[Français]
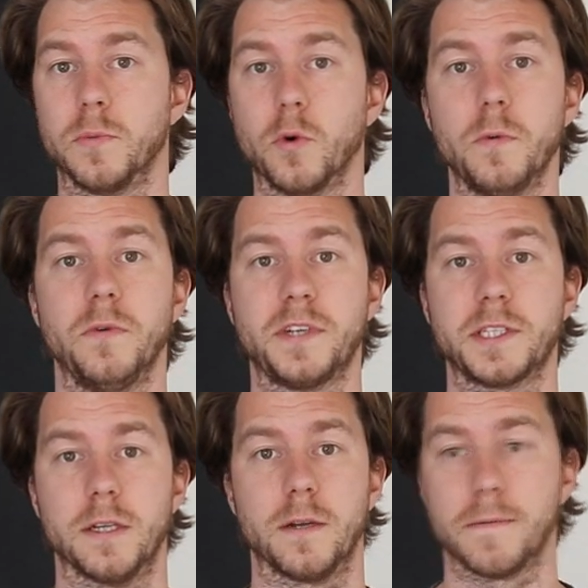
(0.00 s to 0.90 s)
c'est beaucoup plus
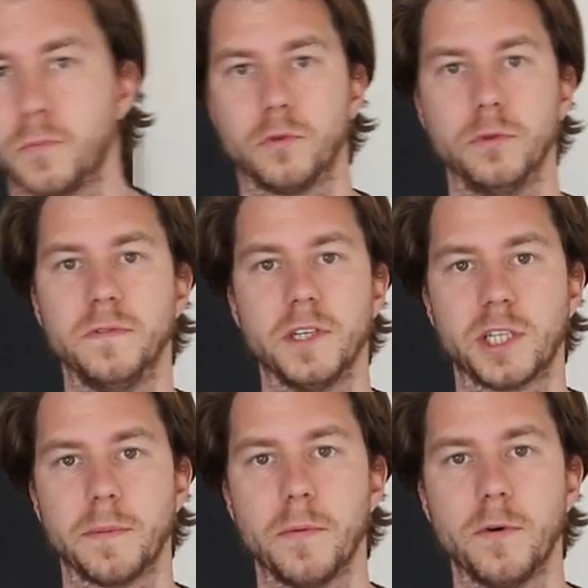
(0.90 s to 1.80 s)
facile. Tu ne viens
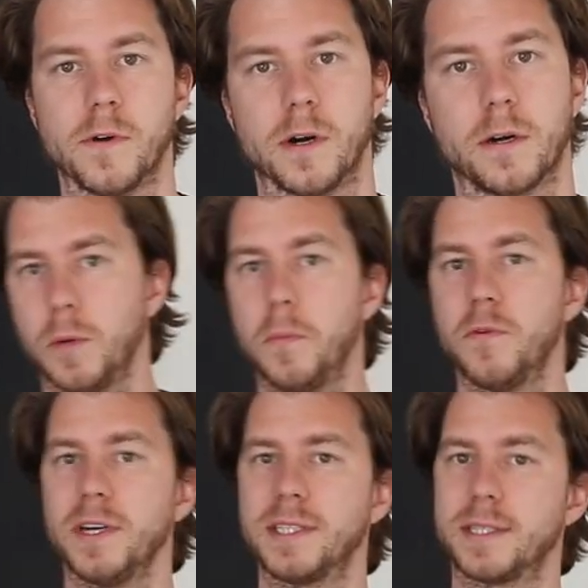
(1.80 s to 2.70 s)
jamais me voir. Comme on peut
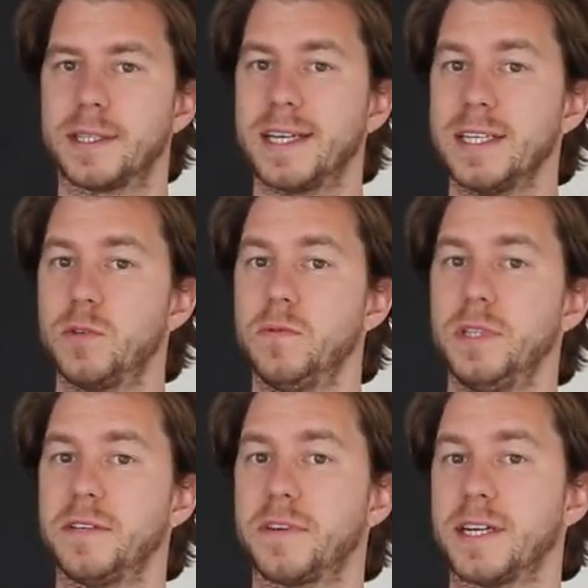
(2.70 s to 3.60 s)
voir, c'est très souvent
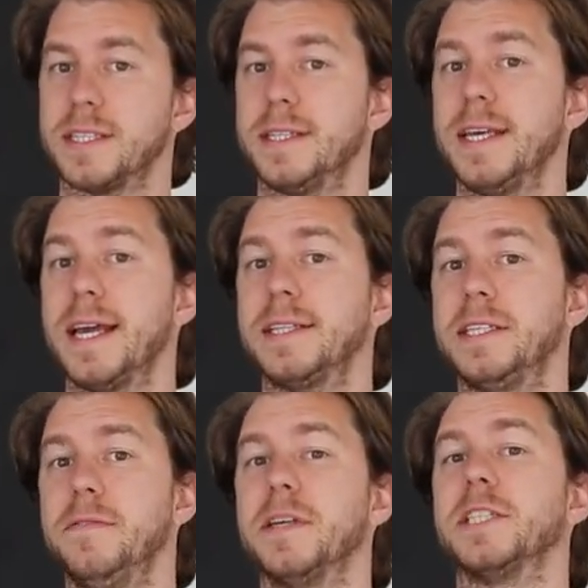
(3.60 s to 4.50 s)
des phrases
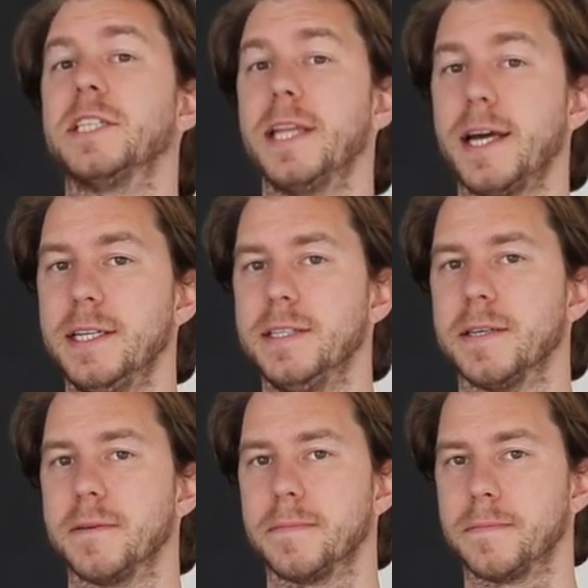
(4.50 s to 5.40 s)
négatives et
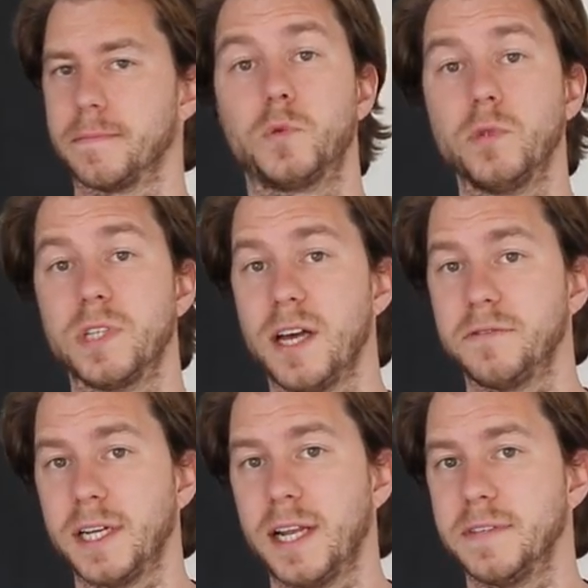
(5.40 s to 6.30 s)
généralisées. Tout cela
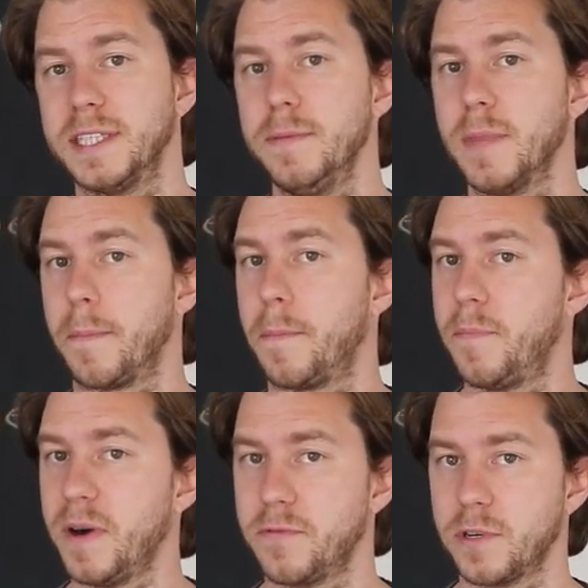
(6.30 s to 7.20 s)
fait que la victime n'a
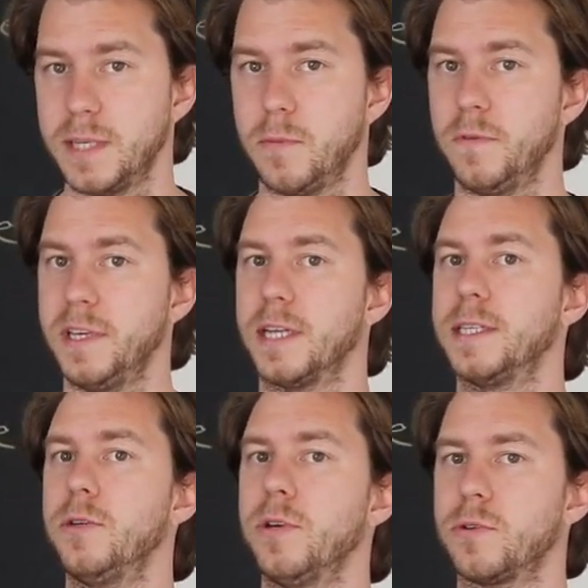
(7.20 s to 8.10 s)
pas forcément envie que la
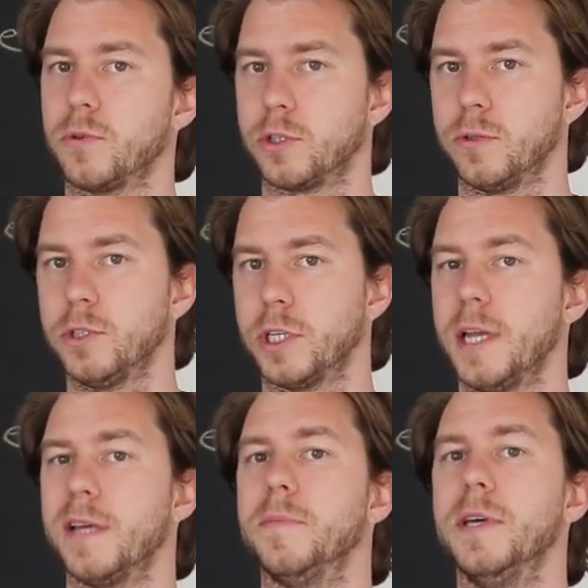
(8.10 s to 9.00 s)
situation change,
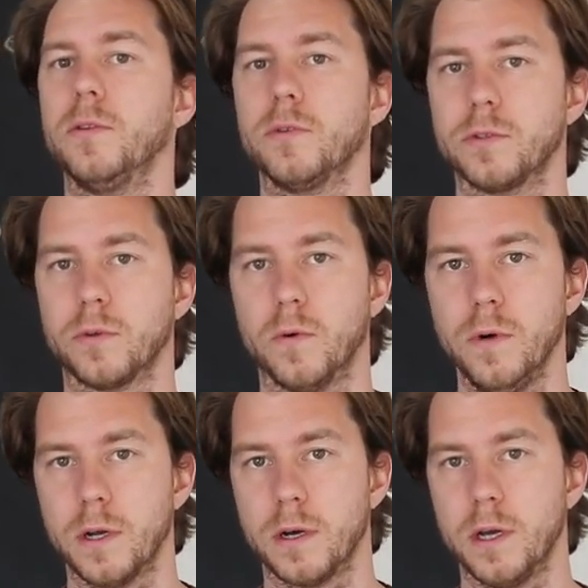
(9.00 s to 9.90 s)
elle est bien dans son
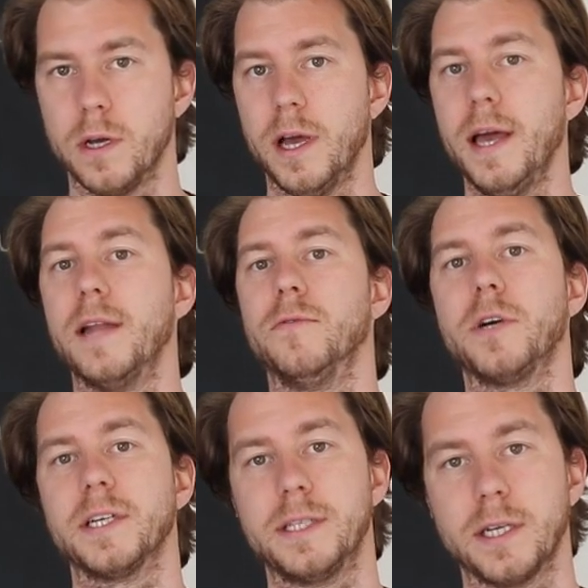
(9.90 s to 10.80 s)
rôle et elle veut
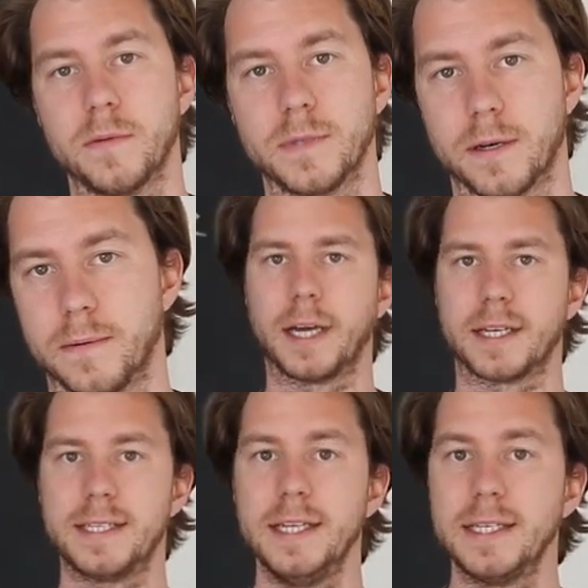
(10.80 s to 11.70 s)
rester comme ça.
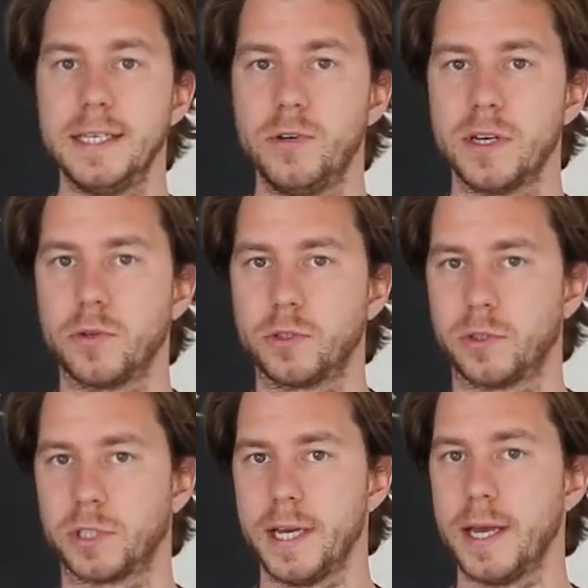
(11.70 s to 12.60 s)
Car si la situation
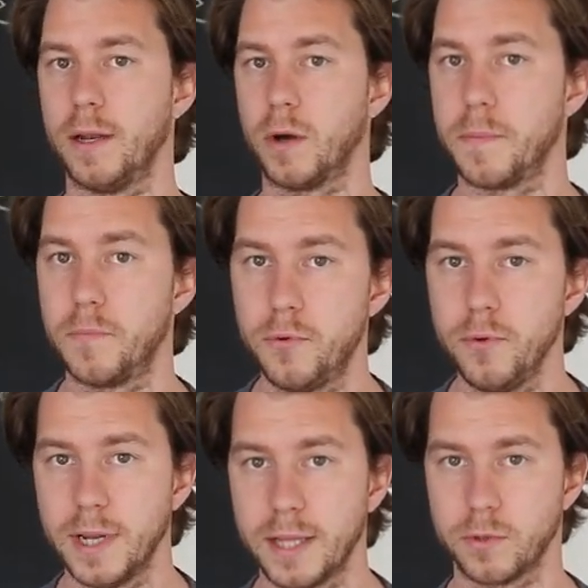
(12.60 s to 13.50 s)
changeait, elle n'aurait
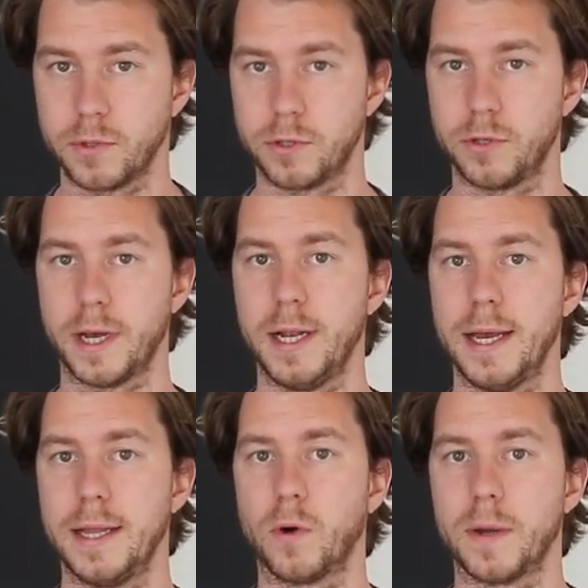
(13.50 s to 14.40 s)
plus l'attention sur
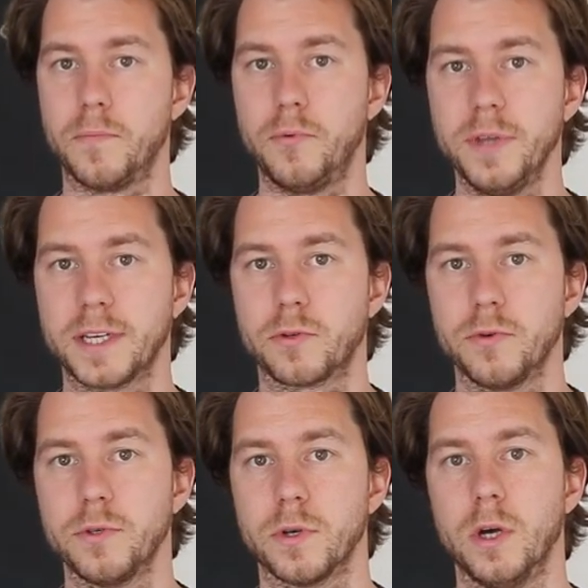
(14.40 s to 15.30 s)
elle, elle n'aurait plus
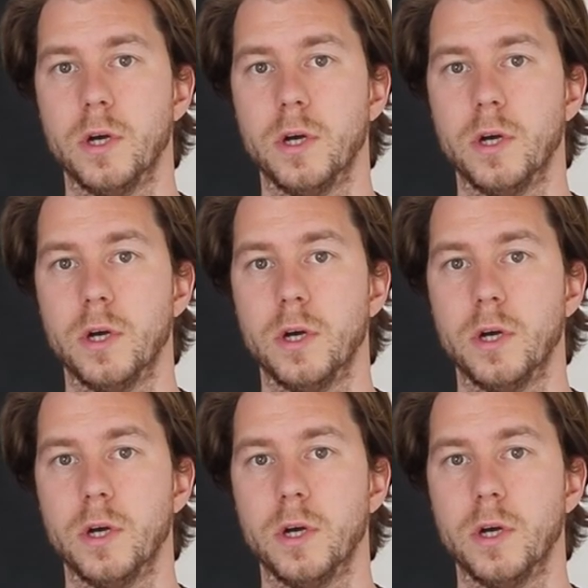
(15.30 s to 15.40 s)
d'excuses